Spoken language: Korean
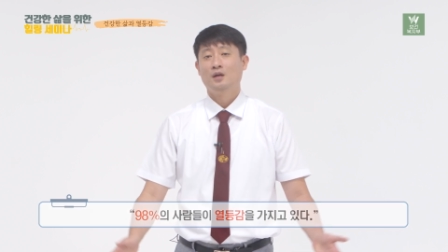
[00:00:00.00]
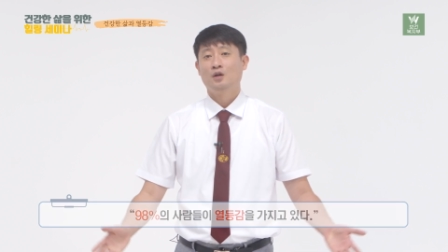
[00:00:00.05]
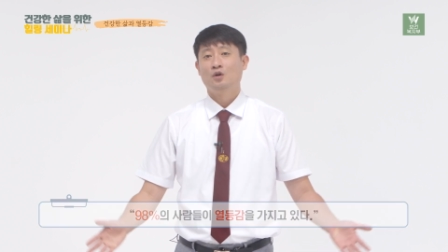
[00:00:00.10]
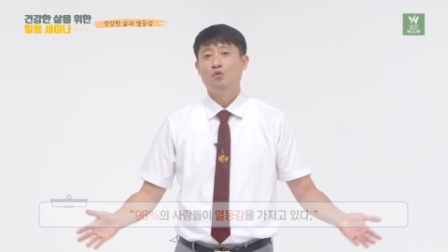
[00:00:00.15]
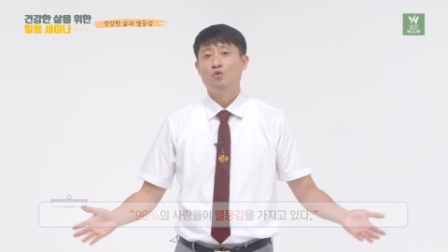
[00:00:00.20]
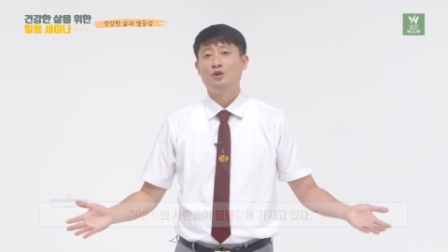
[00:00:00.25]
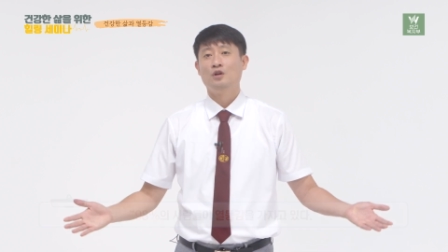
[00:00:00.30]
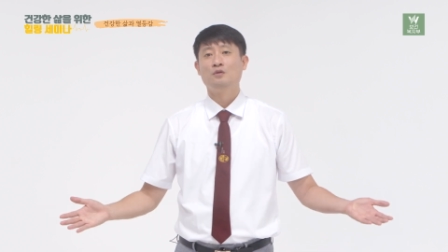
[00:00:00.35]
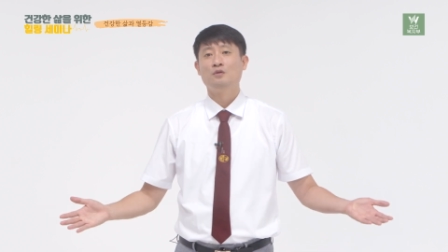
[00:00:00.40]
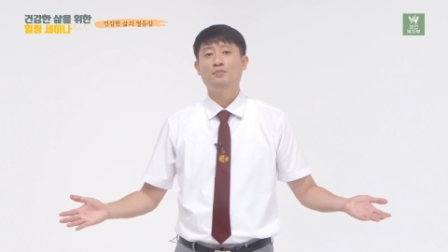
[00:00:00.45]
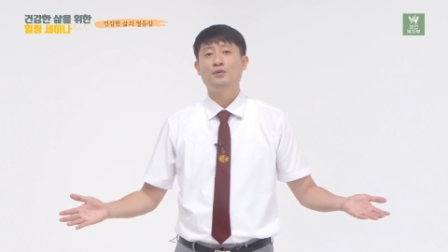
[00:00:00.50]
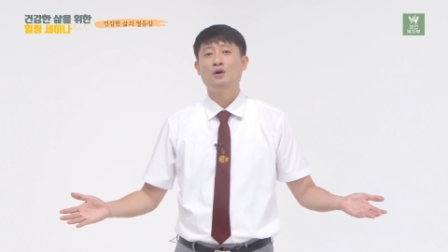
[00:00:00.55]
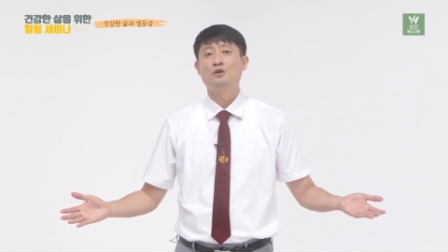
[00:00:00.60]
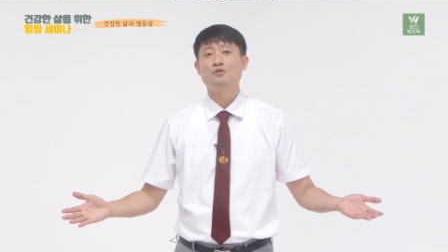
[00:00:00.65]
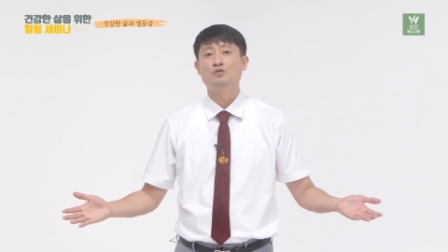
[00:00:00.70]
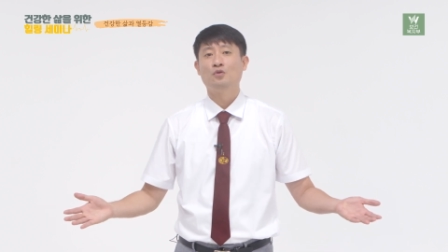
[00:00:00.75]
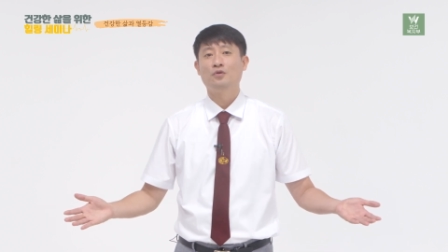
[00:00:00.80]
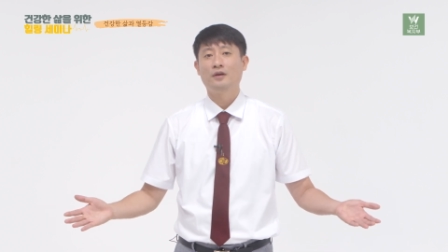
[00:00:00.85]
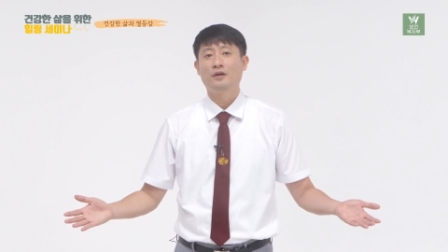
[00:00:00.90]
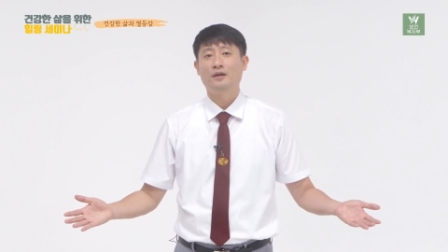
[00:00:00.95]
우리는
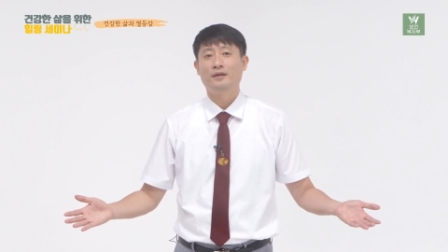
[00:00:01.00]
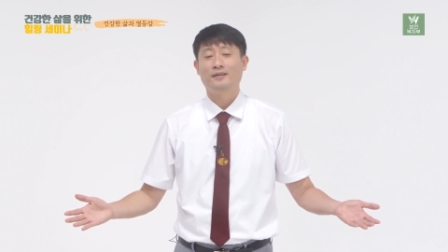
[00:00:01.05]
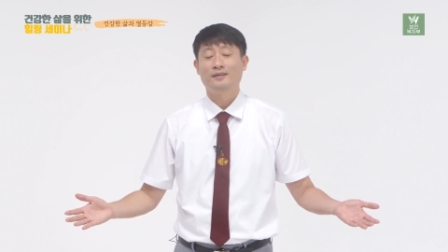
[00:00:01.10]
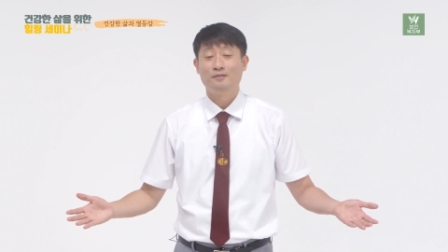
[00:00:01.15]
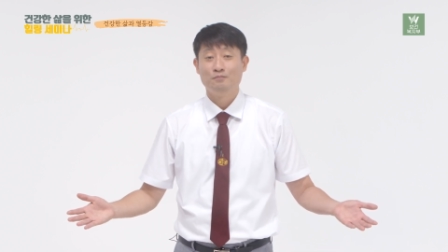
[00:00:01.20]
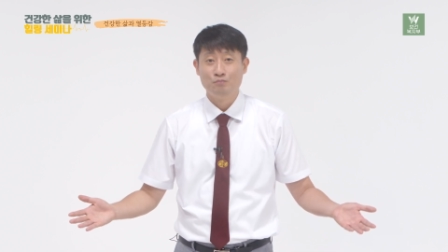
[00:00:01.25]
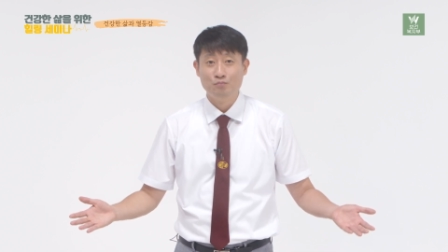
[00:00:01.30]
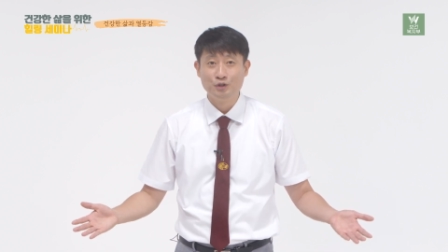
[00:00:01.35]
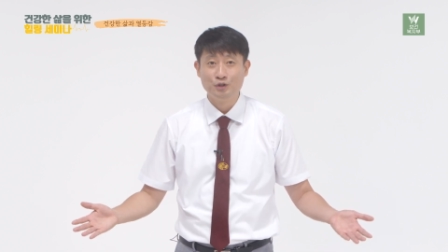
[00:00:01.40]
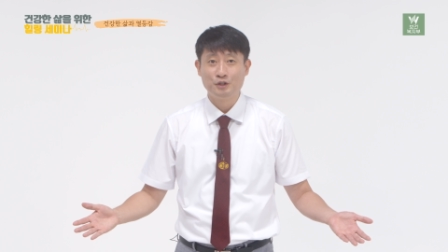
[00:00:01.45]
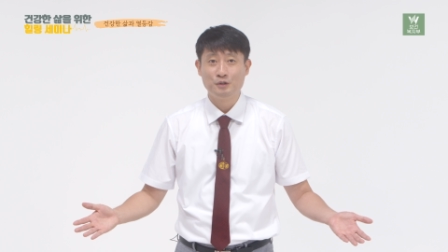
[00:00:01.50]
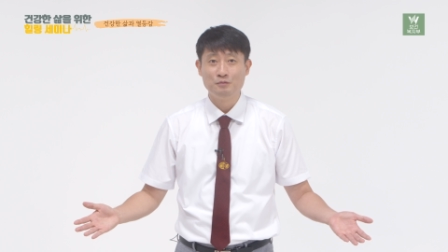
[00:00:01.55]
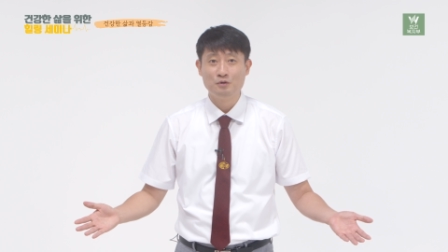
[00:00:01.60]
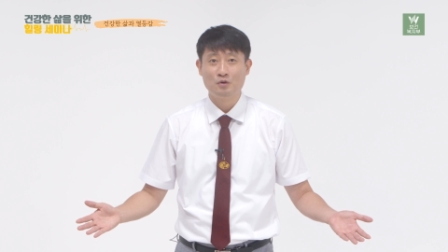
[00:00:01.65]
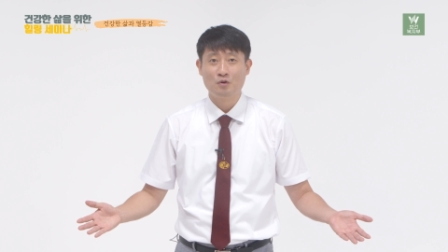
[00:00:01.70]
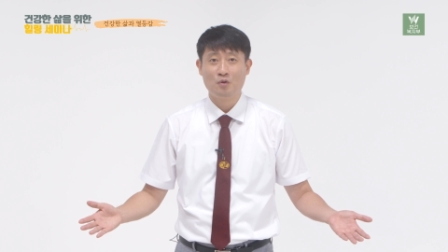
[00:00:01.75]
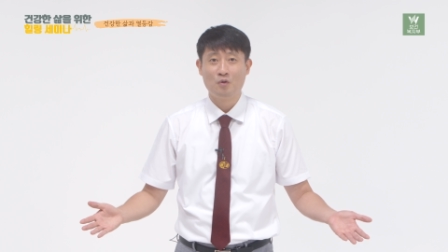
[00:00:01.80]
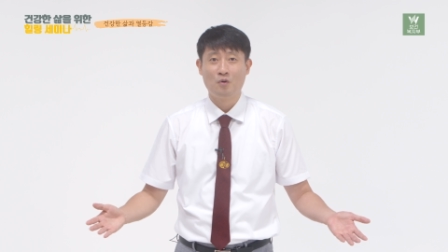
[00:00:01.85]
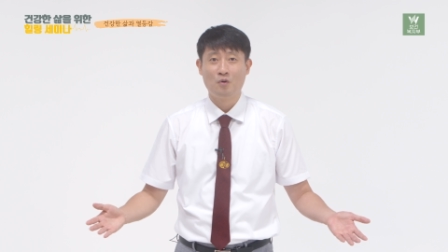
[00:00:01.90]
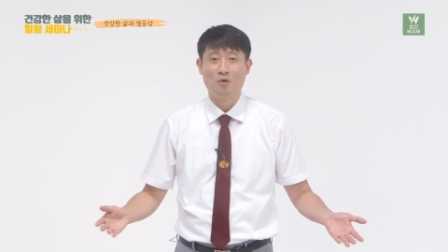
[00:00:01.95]
평소에
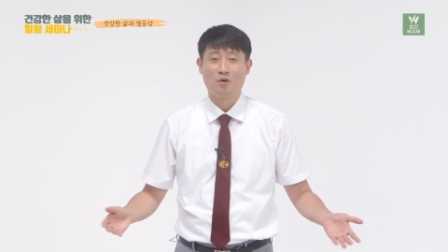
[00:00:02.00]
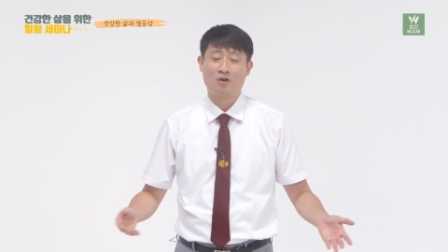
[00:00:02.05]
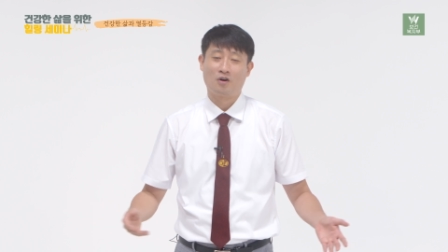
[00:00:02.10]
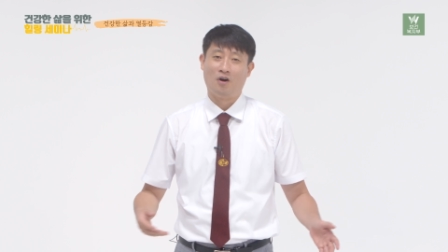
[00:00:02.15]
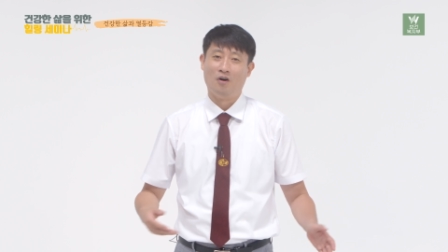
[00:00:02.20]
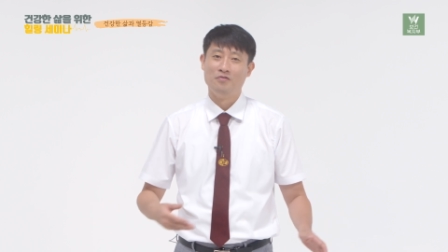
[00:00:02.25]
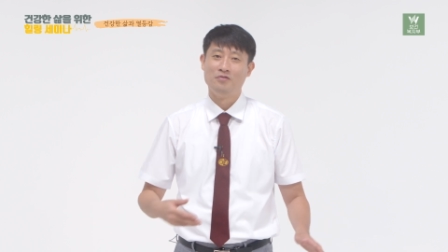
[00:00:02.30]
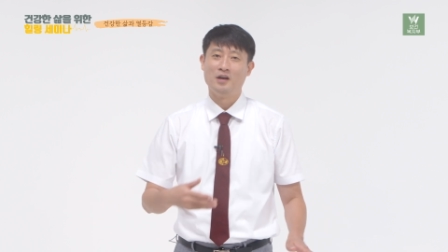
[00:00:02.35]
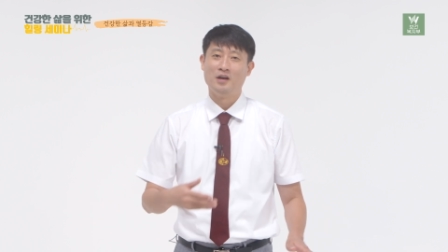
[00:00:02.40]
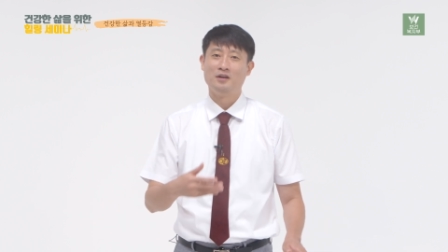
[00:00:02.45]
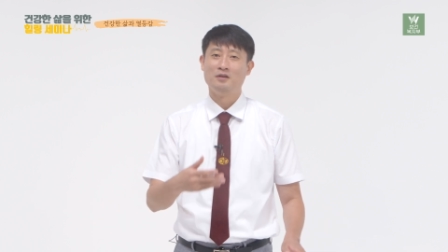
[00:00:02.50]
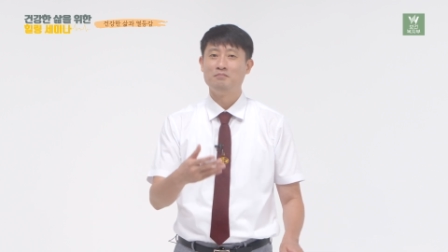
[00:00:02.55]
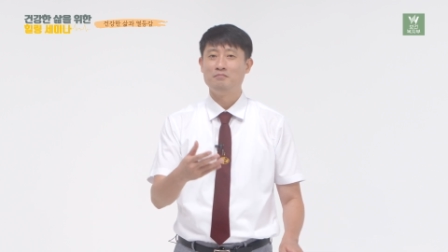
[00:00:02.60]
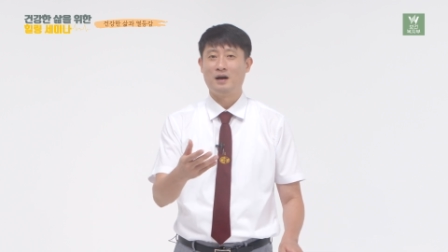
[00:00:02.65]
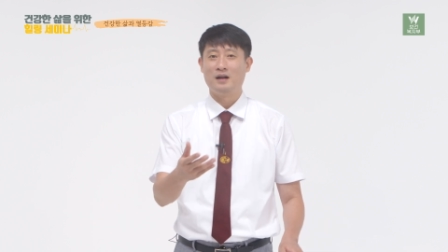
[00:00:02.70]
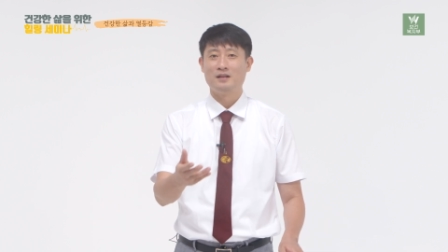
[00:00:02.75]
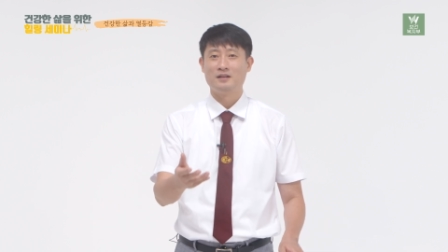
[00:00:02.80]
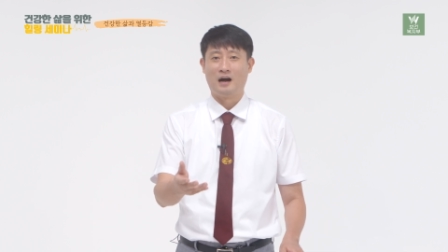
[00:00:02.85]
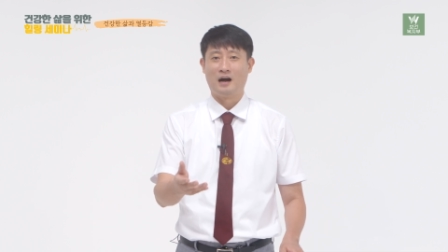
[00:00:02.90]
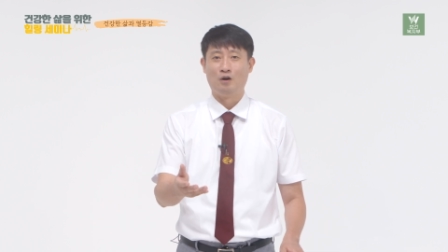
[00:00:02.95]
무심코 건네는
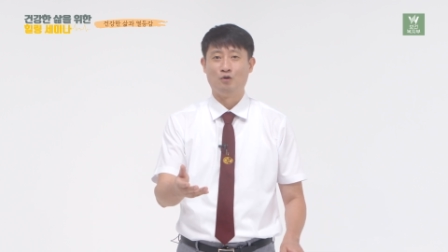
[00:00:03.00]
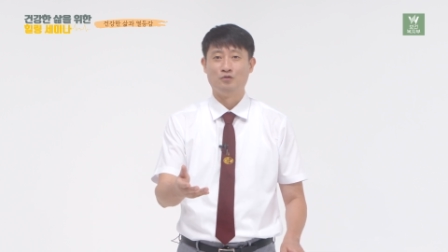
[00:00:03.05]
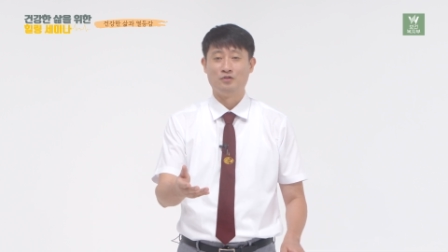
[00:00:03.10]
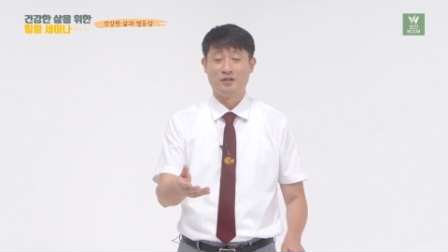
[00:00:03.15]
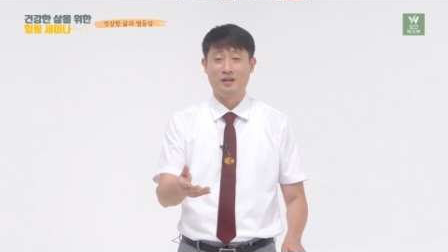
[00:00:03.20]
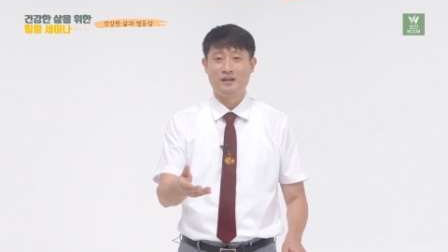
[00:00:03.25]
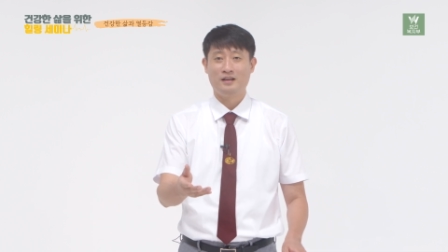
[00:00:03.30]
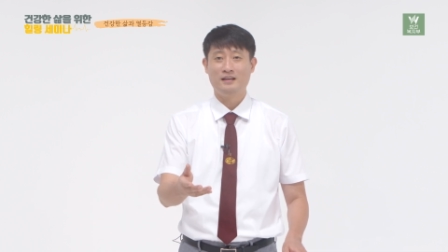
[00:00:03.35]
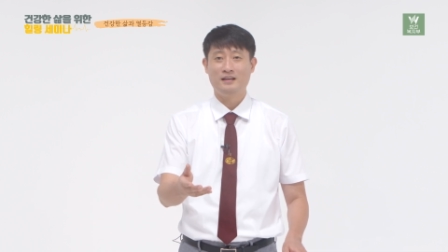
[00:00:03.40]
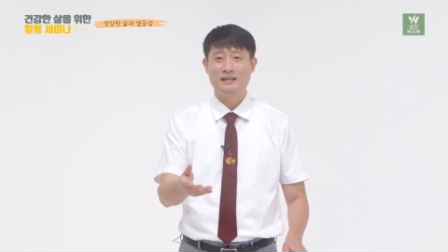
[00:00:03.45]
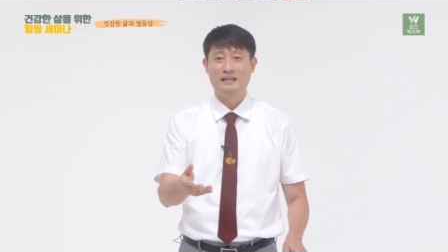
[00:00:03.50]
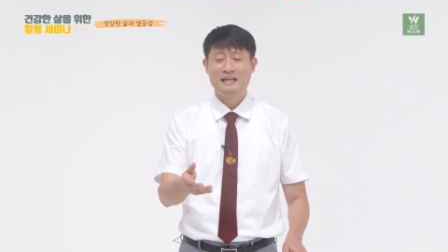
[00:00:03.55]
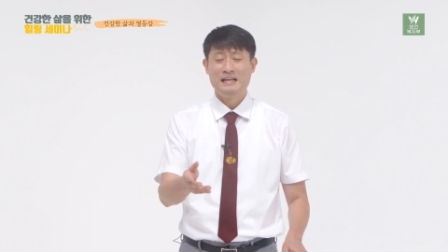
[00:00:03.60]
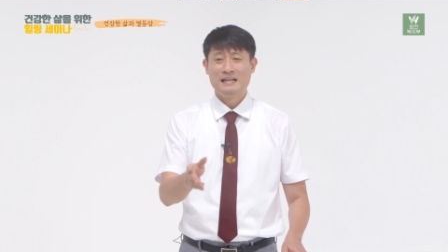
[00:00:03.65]
말 가운데